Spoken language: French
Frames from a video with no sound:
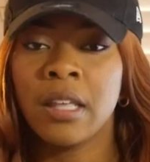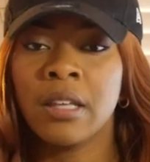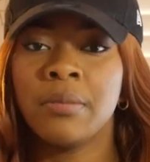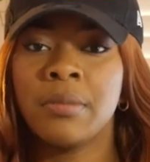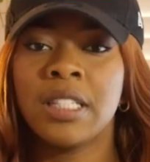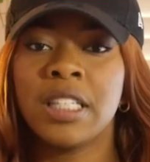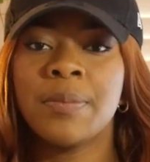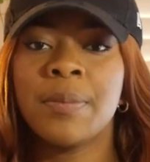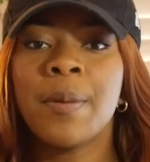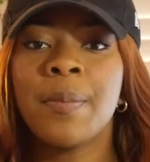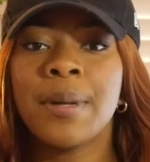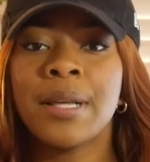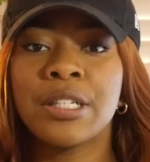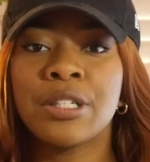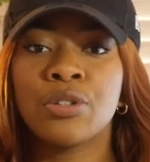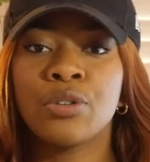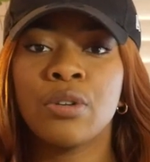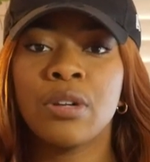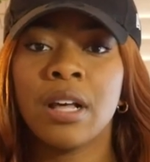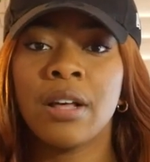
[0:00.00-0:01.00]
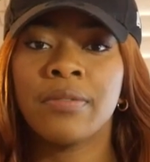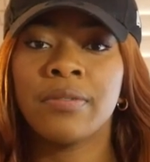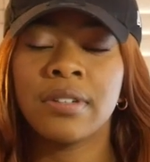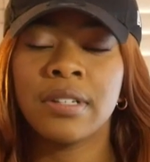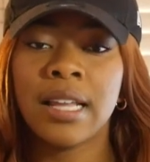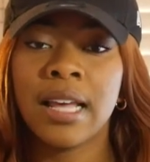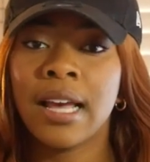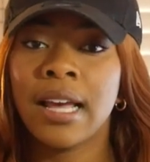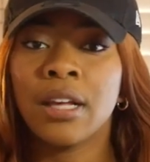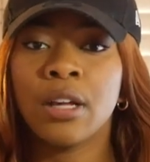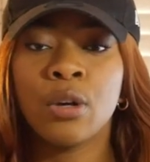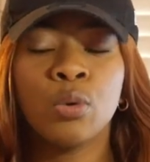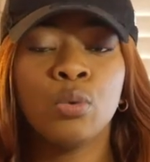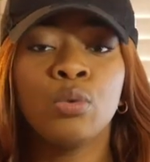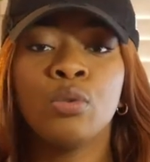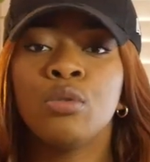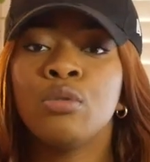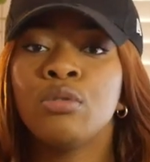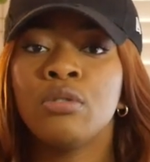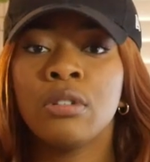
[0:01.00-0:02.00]
Mais c'est pas parce que la FNAC
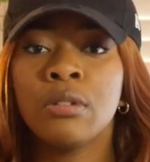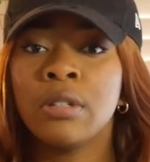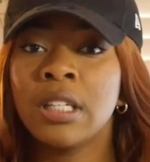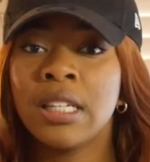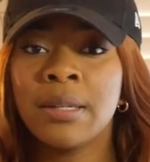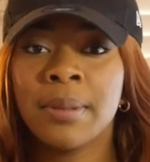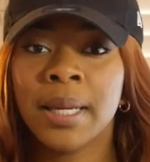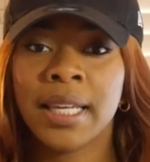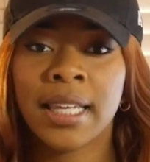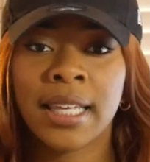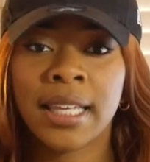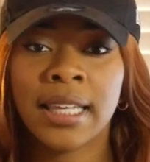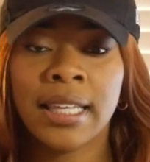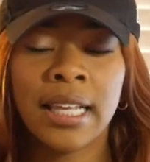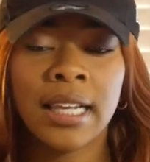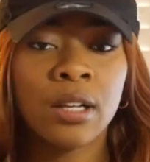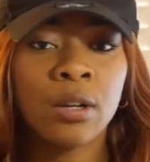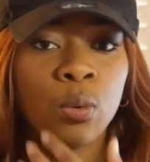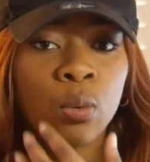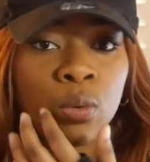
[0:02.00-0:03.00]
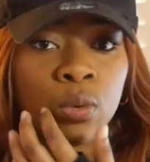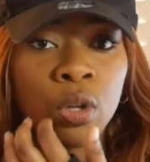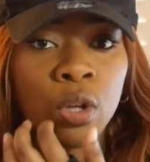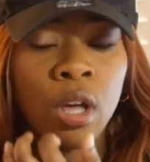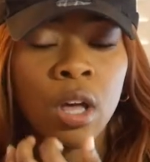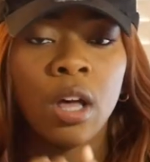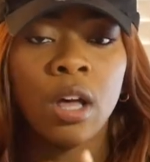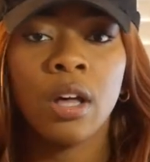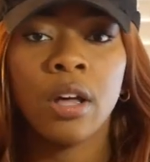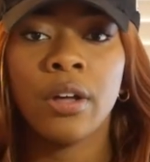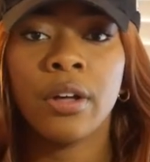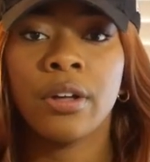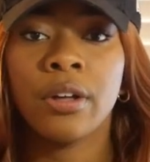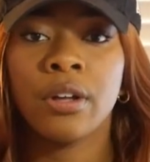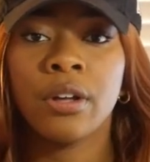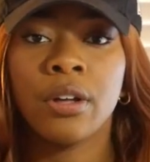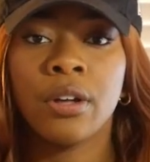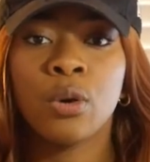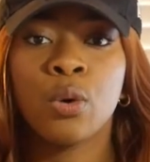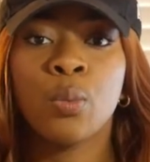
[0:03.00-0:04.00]
ou une librairie quelconque
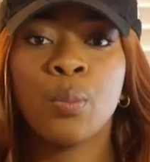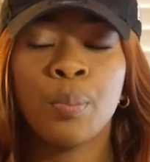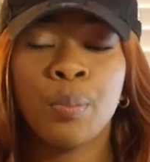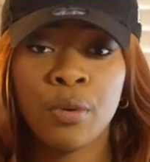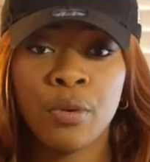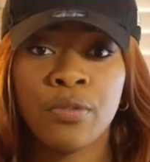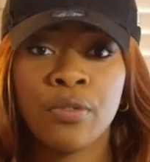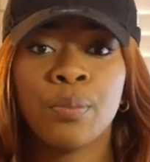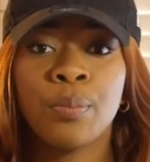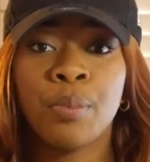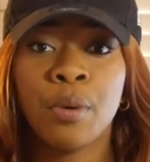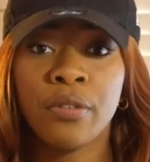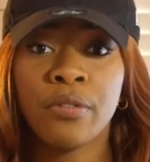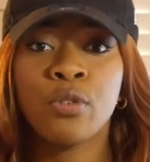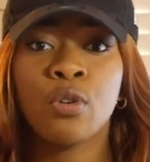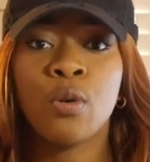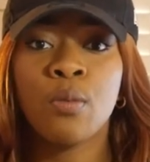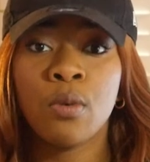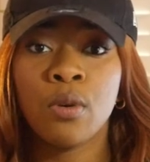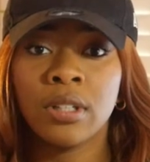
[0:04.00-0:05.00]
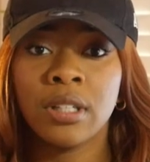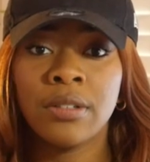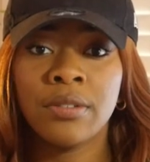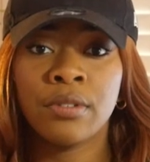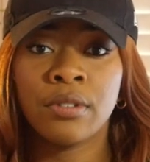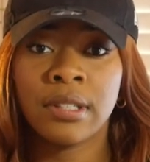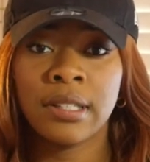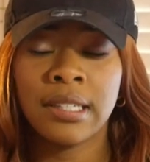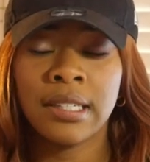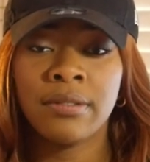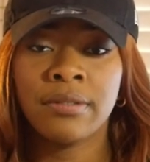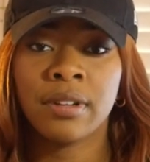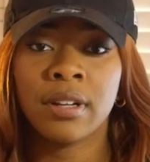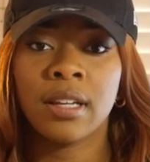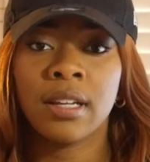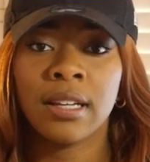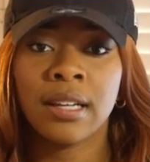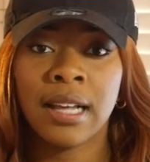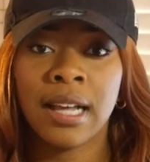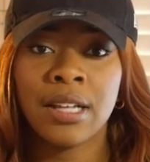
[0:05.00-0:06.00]
euh, peuvent, commander votre livre
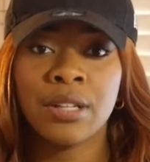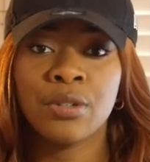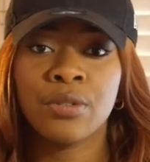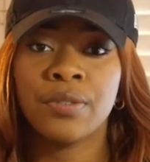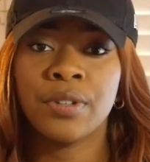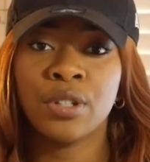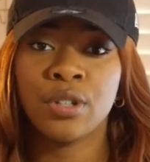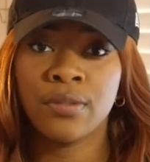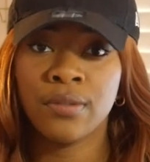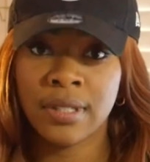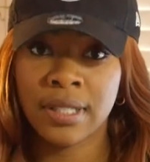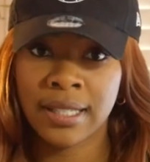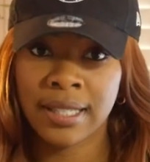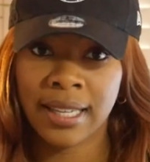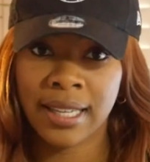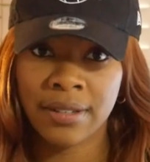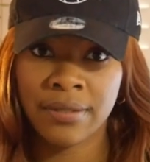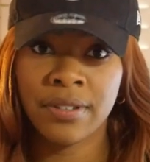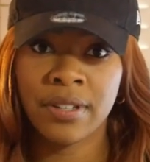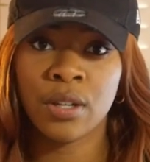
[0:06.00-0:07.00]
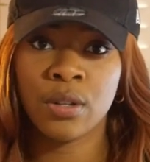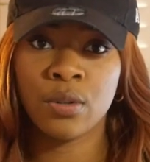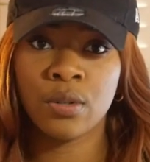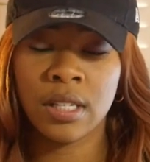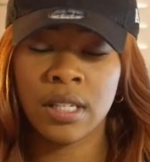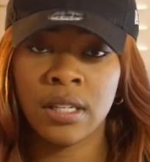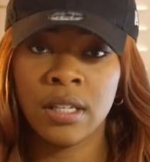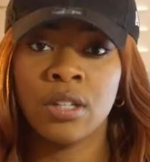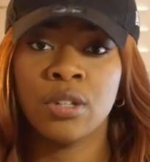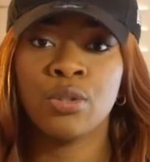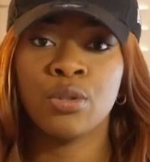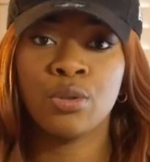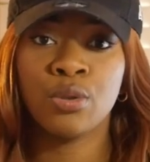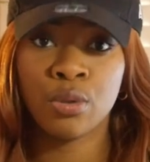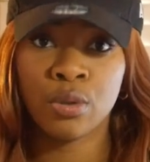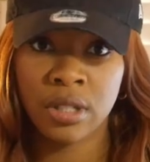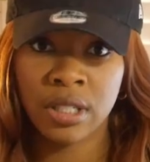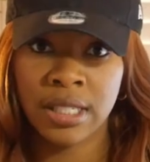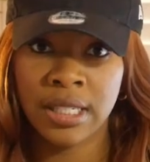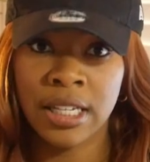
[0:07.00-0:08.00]
grâce au fait que vous êtes référencé
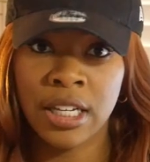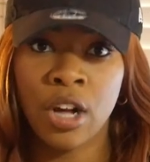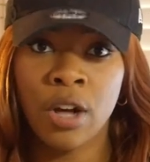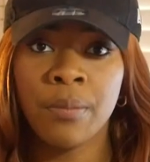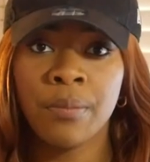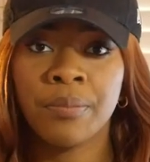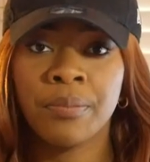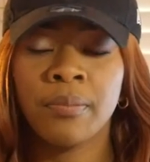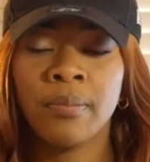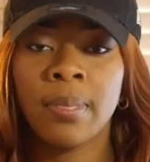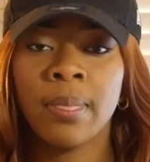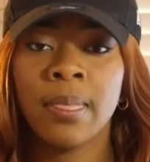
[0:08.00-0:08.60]
sur Dilicom